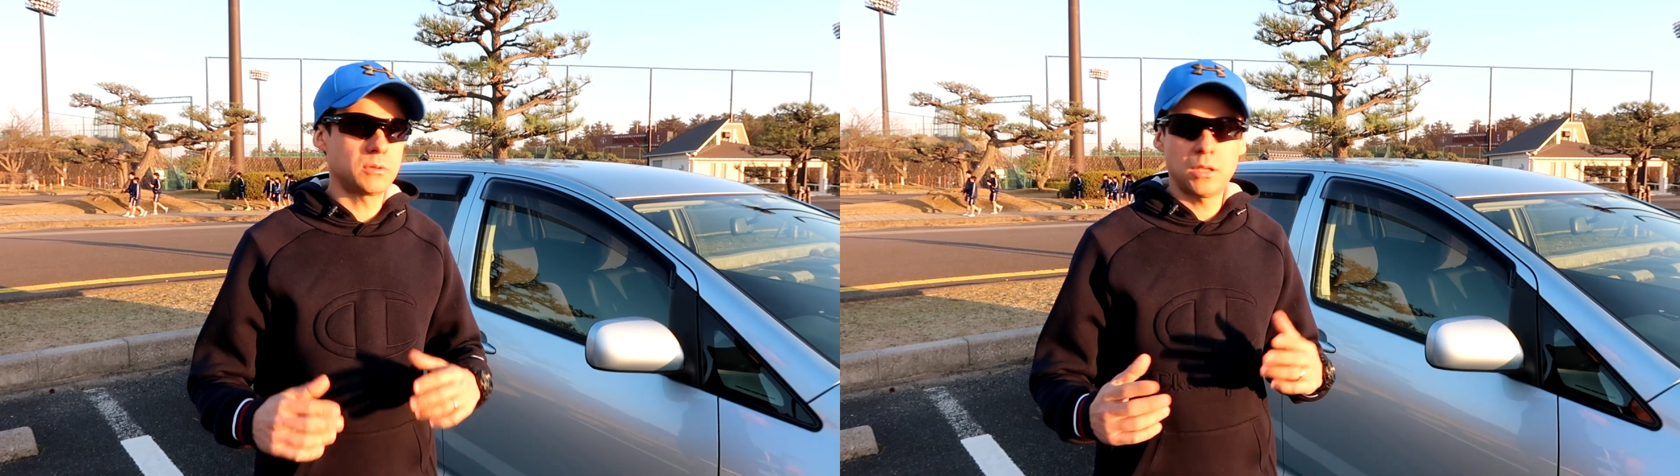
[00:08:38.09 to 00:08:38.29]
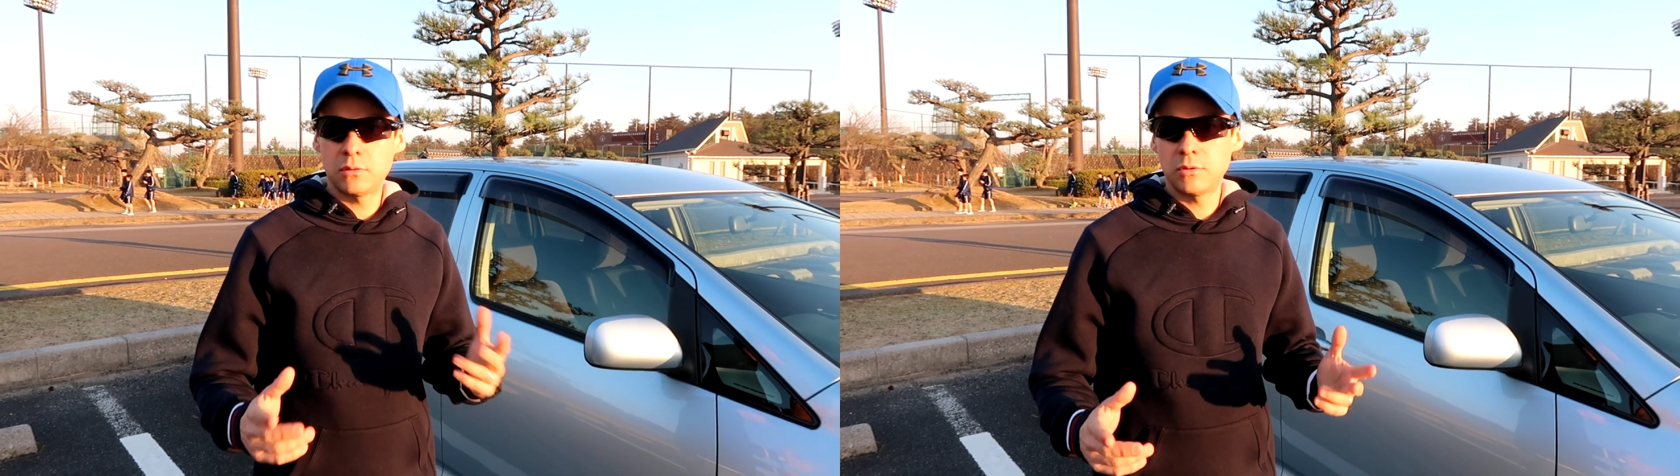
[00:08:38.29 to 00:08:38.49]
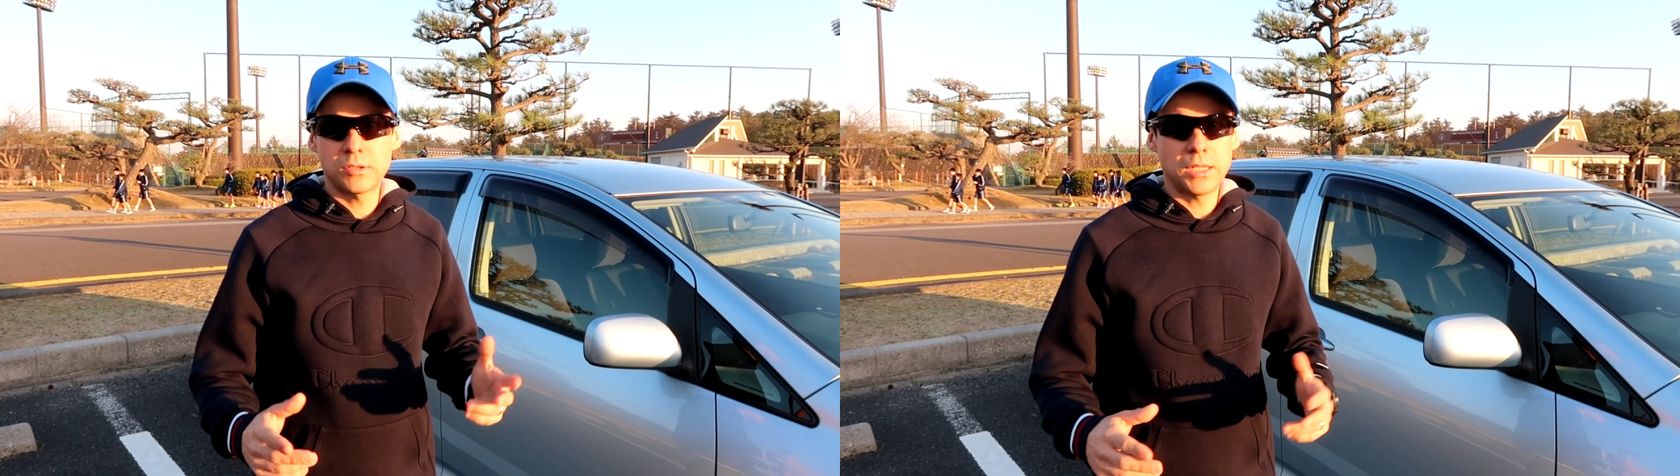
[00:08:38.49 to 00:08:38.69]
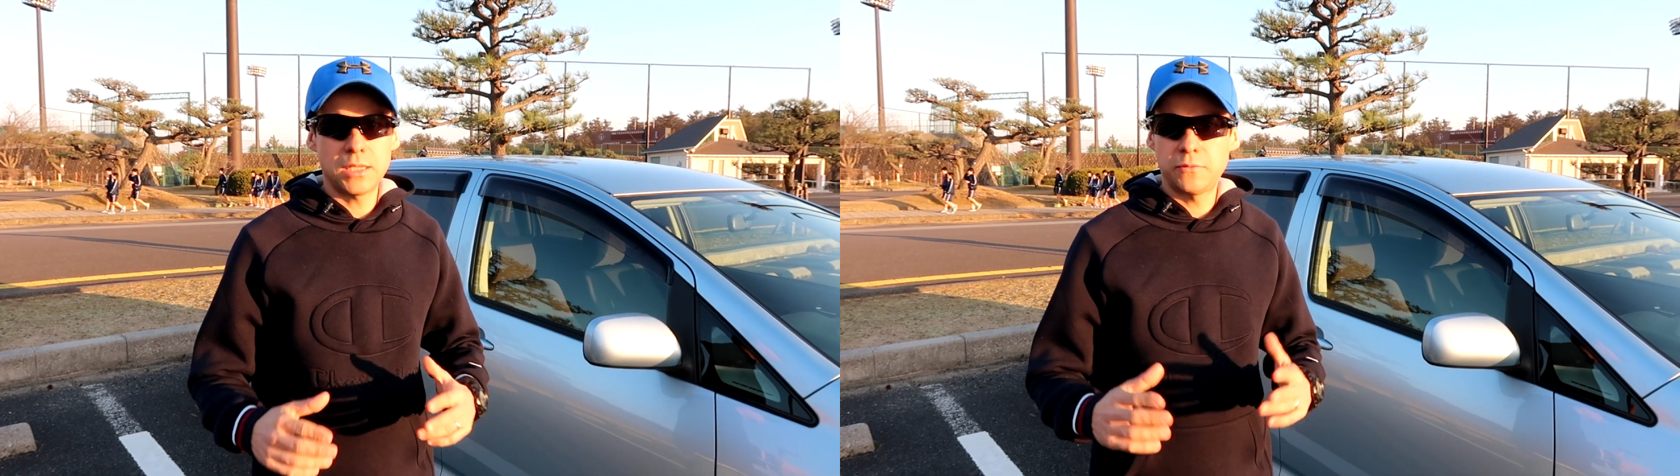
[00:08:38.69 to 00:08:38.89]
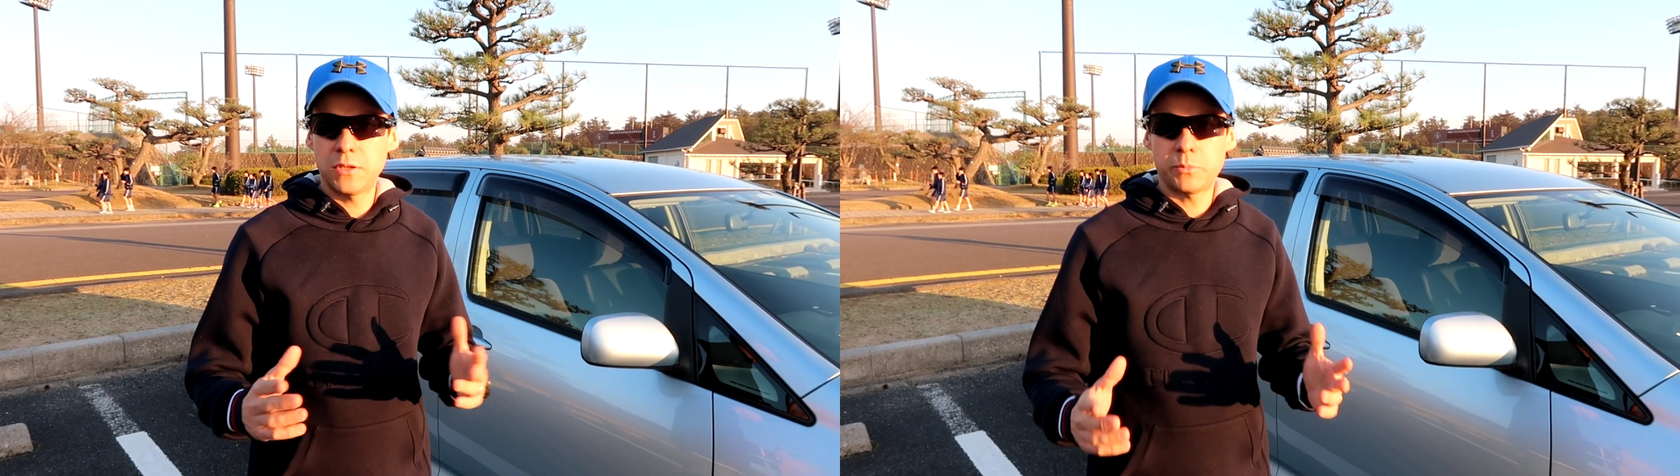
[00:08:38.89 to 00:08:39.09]
tem
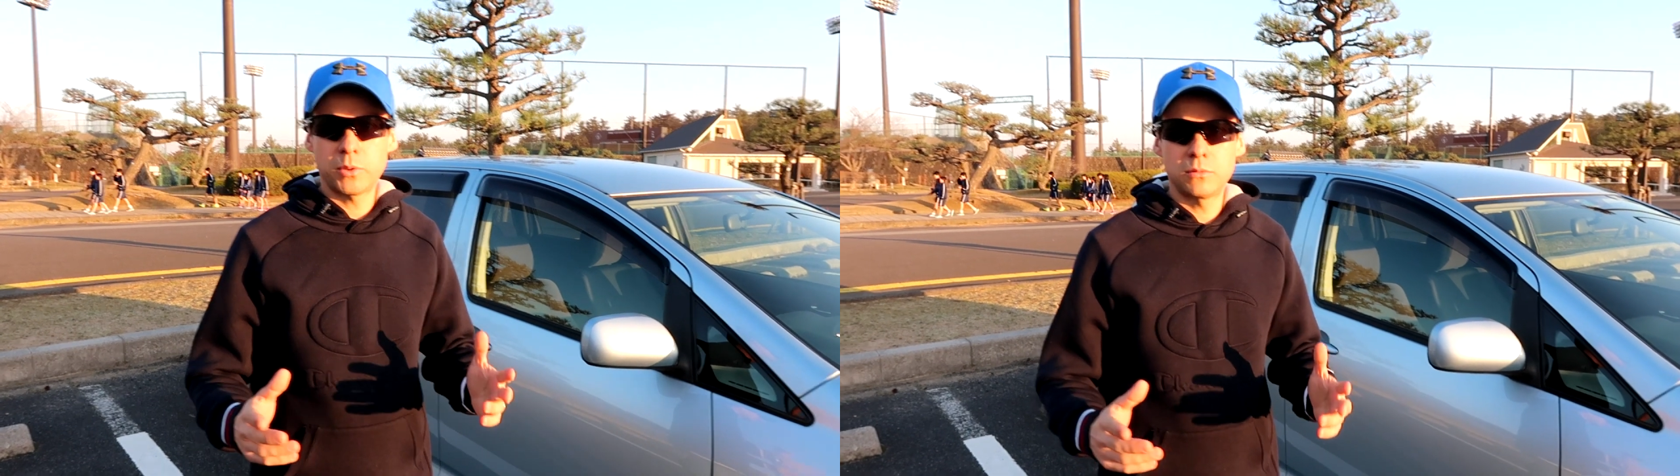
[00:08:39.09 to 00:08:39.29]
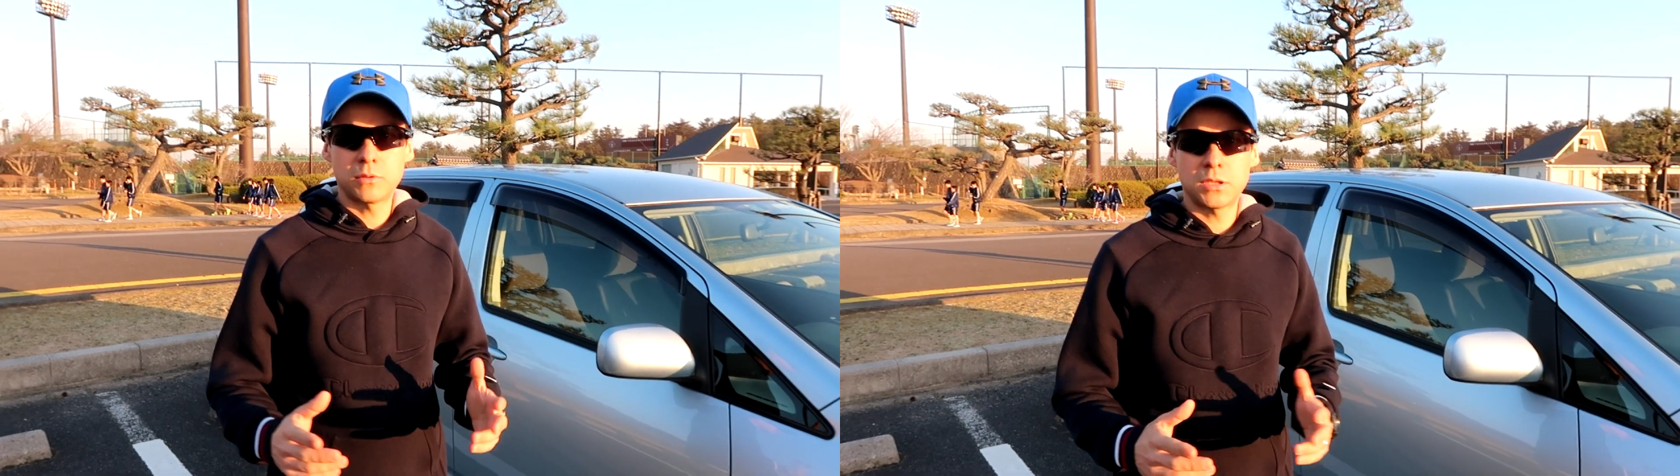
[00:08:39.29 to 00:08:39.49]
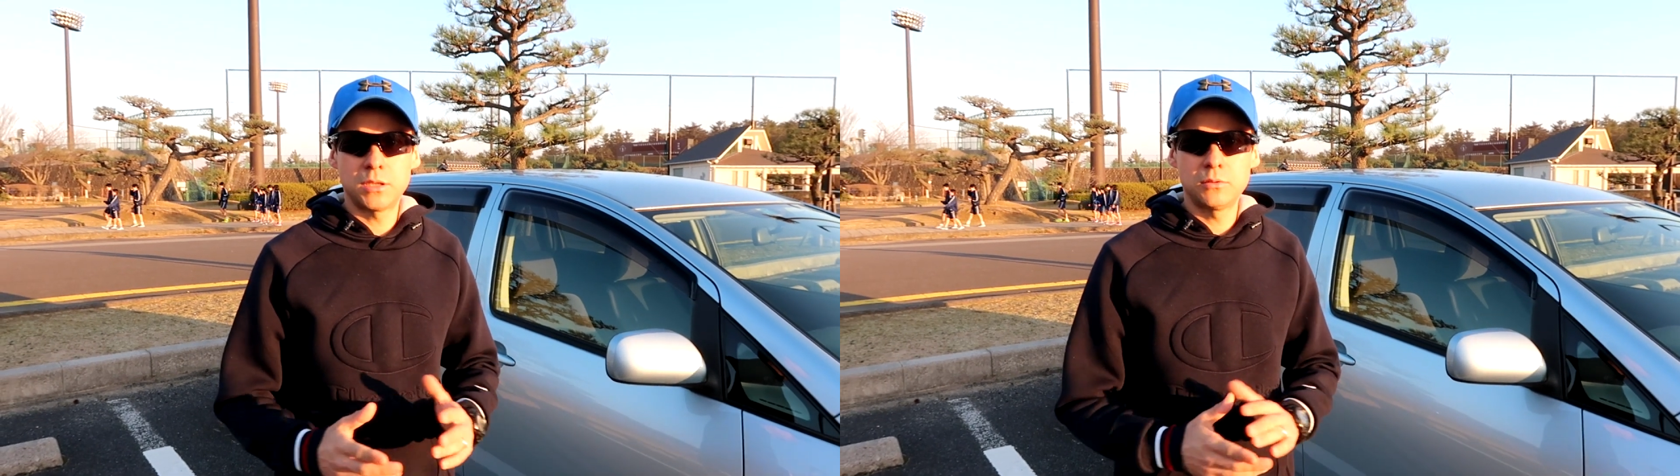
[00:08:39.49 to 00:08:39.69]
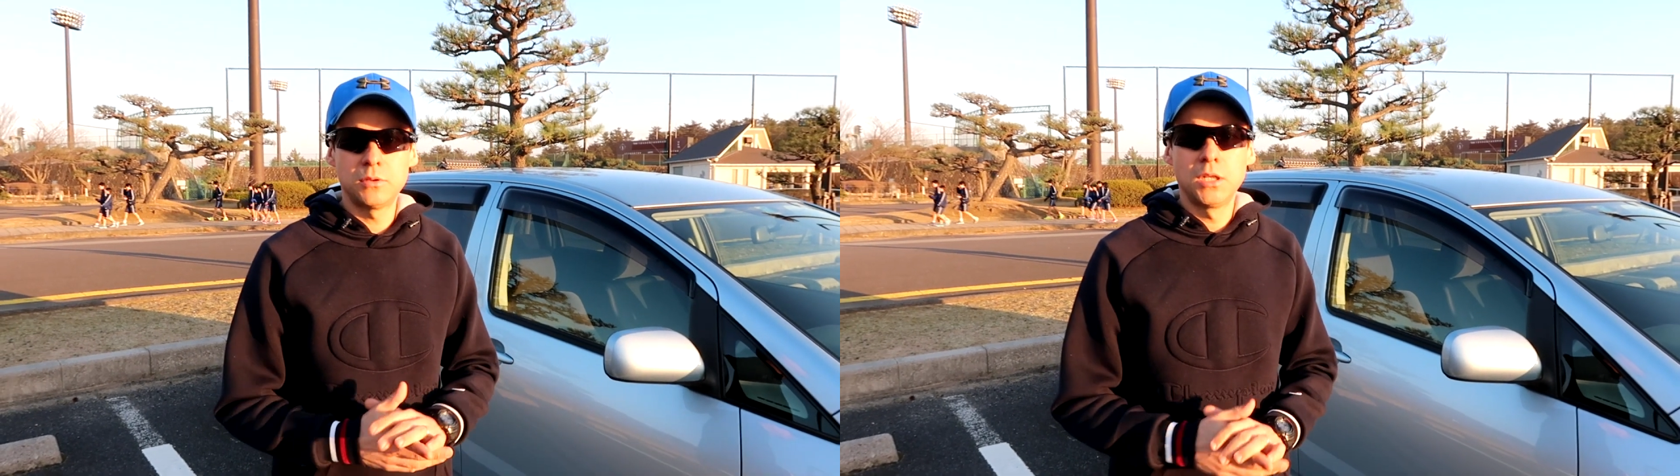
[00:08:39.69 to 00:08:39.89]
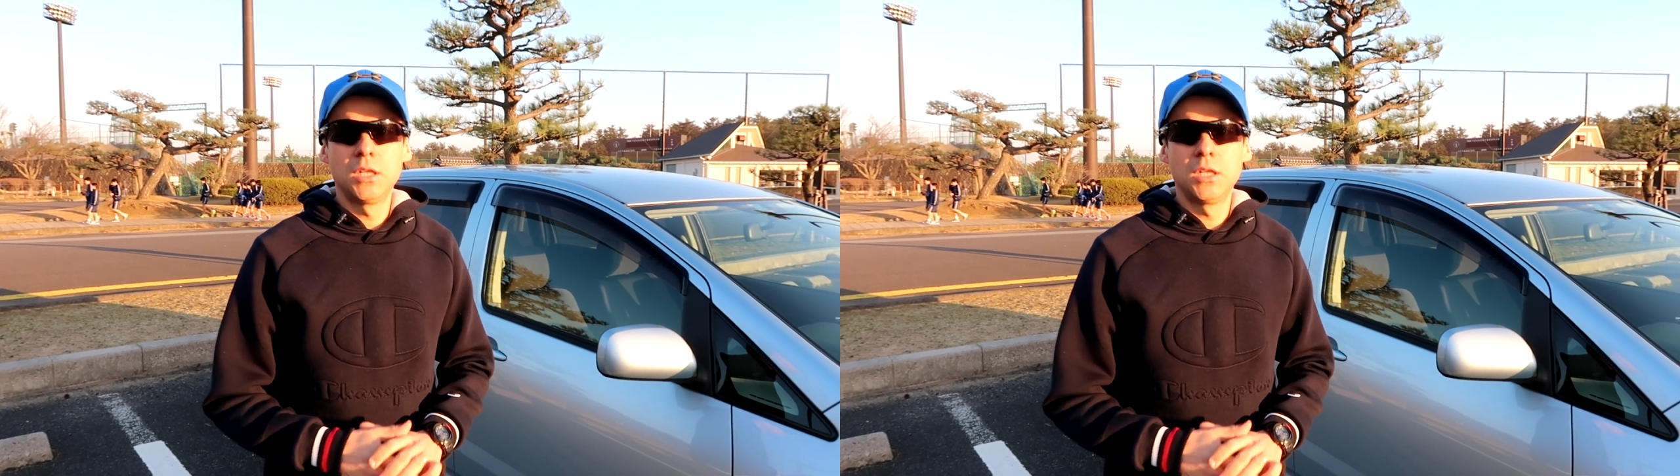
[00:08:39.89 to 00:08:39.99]
curiosidade, fica perguntando.